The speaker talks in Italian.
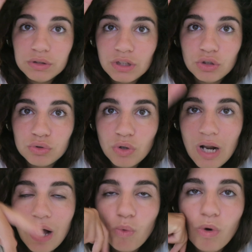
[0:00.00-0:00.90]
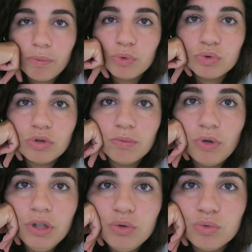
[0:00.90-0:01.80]
dentro l'acqua appunto di
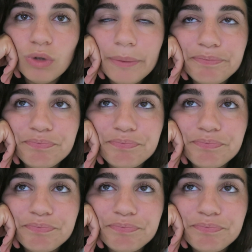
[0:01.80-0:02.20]
bollitura